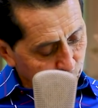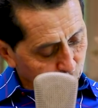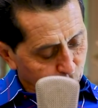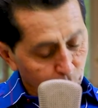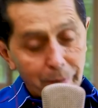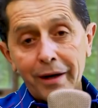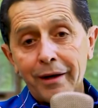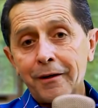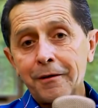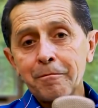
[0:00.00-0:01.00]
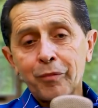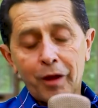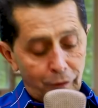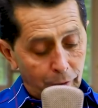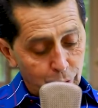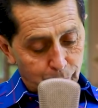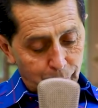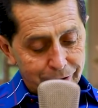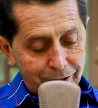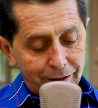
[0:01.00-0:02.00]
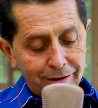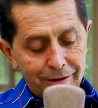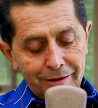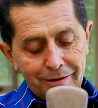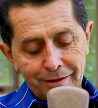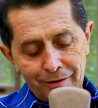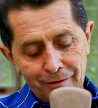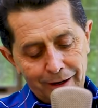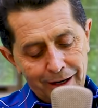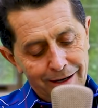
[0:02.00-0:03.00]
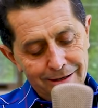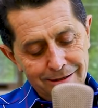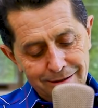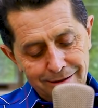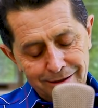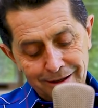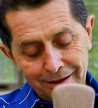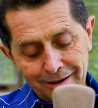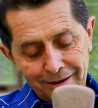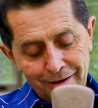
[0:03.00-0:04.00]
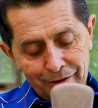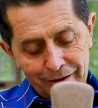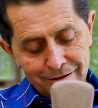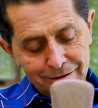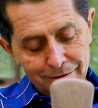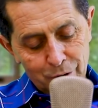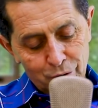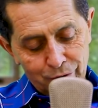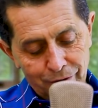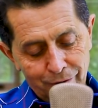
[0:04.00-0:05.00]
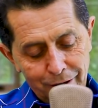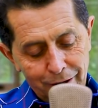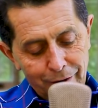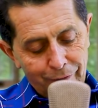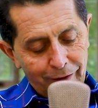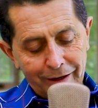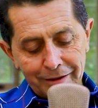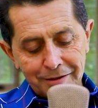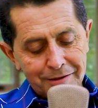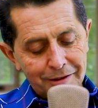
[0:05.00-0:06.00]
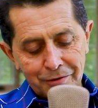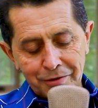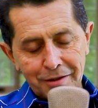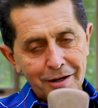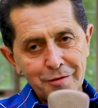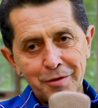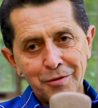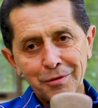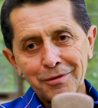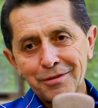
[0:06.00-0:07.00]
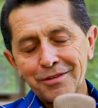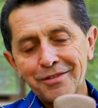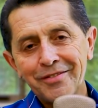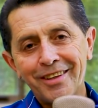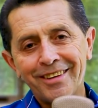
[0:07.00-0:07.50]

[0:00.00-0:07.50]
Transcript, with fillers: Muito bem, vamos prosseguir então. Ah, aí, irmão João, falar em selos em 10 minutos.